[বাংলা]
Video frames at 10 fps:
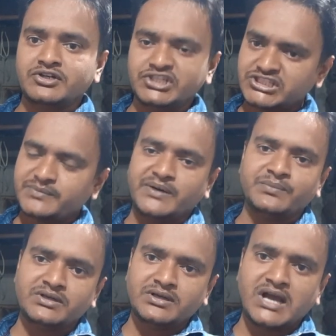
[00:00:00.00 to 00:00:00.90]
ডিজে
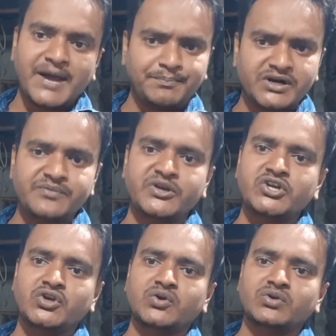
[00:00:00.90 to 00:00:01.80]
বাপি আপনার
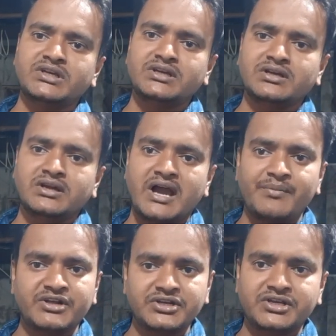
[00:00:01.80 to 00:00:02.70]
ভিডিওগুলি
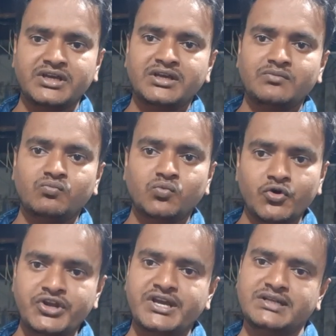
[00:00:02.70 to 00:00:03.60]
আমাদেরকে মন
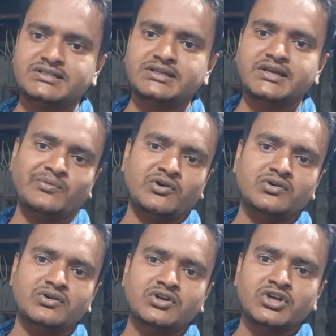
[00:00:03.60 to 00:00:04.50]
কেড়েছে এবং
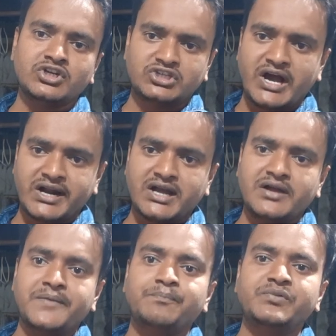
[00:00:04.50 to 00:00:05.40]
সারা
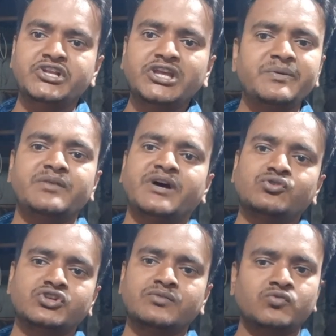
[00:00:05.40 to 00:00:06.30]
পৃথিবীর
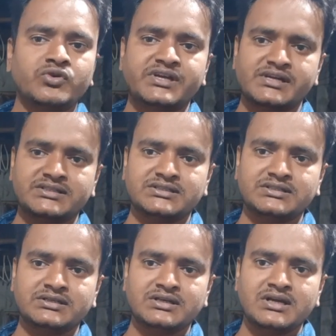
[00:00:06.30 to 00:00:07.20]
মানুষের মন কেড়েছে
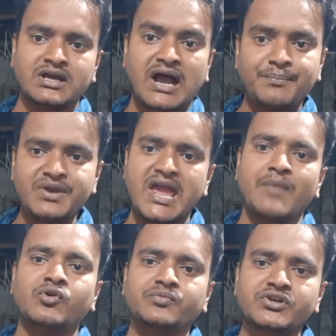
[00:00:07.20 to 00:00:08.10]
আপনি
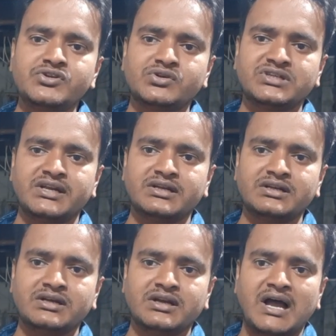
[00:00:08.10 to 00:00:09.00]
এমন ভিডিও ছাড়েন
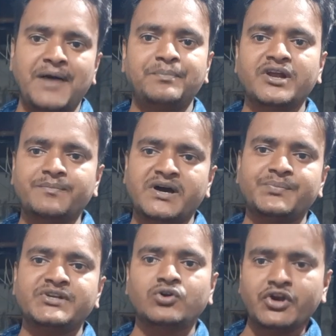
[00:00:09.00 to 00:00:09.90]
আপনার
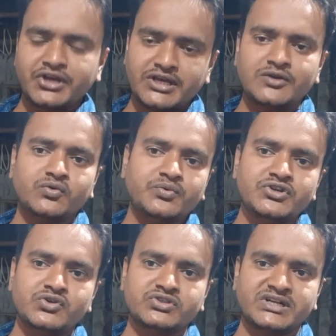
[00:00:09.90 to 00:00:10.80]
পারপাসে অনেকে কিন্তু
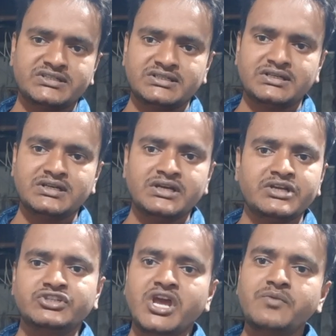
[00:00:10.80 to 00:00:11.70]
ভিডিও ছাড়ছে
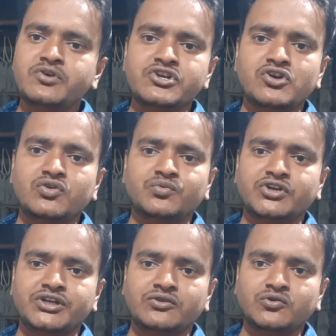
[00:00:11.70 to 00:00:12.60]
সেই ভিডিওর উপর
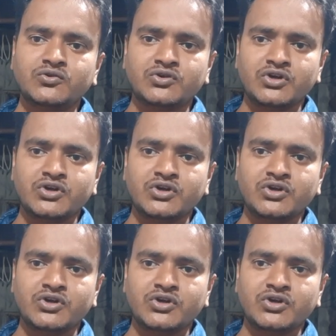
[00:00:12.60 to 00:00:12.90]
কিন্তু